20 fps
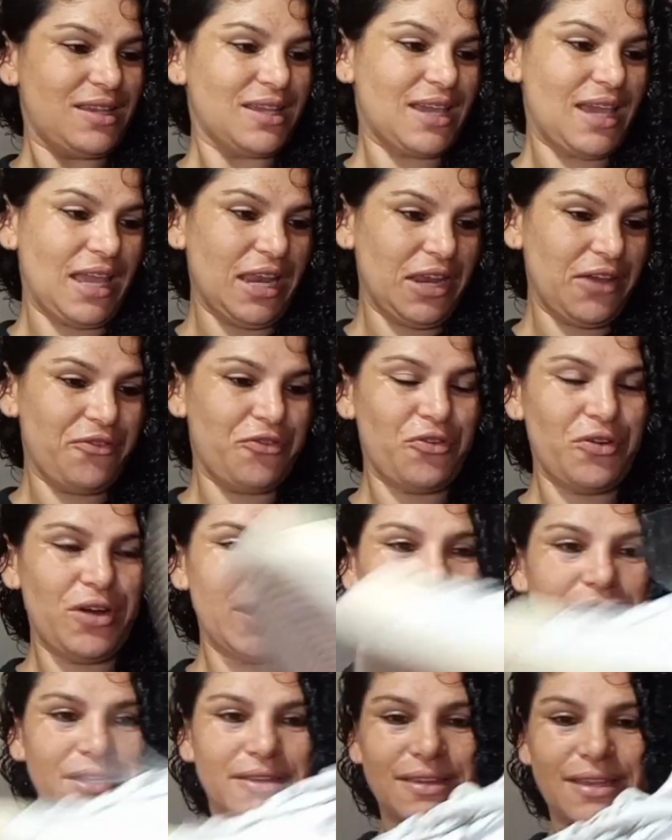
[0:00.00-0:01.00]
Ninguém
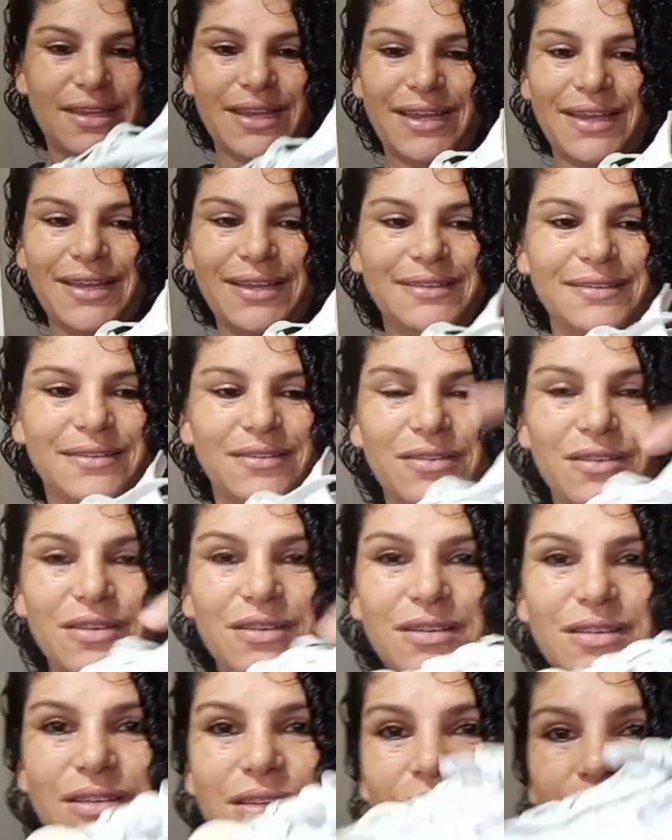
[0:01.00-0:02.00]
levou ainda, né?
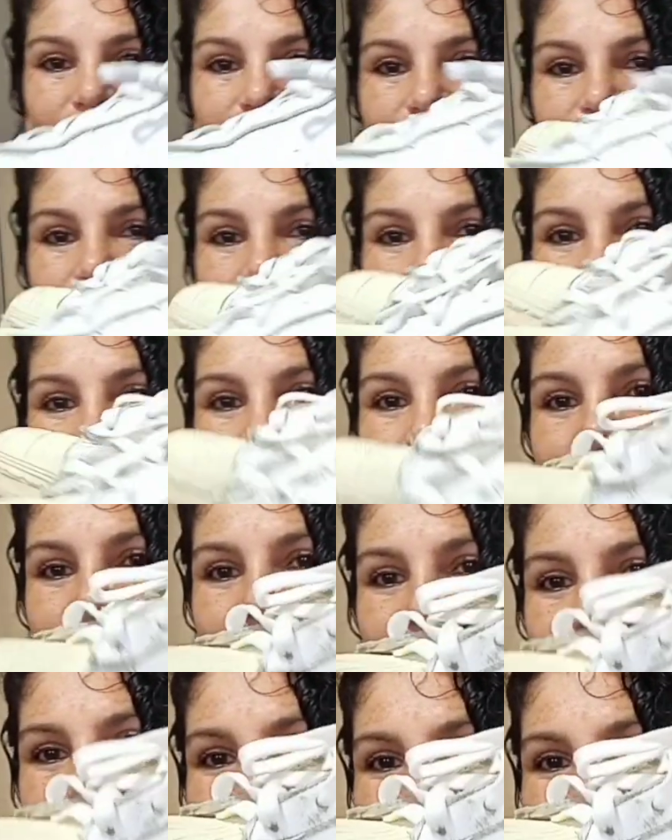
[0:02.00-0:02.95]
Ó, que é esse